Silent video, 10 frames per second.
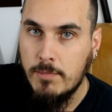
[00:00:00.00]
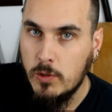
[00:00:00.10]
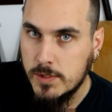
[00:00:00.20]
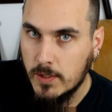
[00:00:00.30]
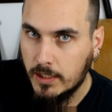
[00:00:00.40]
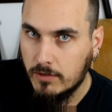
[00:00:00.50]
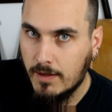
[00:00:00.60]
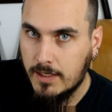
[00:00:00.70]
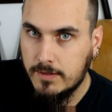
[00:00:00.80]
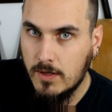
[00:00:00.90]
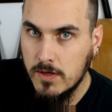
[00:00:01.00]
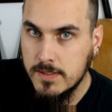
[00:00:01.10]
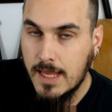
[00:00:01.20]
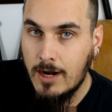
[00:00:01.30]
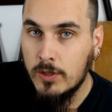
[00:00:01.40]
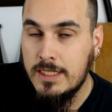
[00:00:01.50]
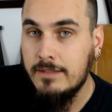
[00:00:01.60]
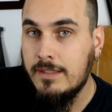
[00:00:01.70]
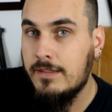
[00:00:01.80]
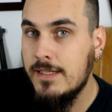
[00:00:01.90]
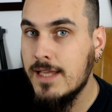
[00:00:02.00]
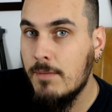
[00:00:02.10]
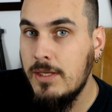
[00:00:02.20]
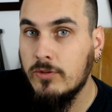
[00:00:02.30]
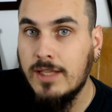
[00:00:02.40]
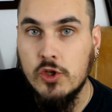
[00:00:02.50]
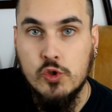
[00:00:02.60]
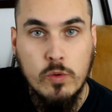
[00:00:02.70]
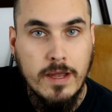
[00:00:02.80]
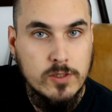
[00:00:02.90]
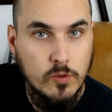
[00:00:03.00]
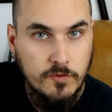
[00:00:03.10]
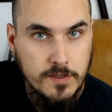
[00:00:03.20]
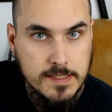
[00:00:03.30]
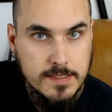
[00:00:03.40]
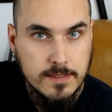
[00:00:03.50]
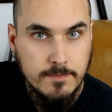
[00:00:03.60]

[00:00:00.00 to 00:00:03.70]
1894 alors qu'il était désarmé en train de jouer avec son fils.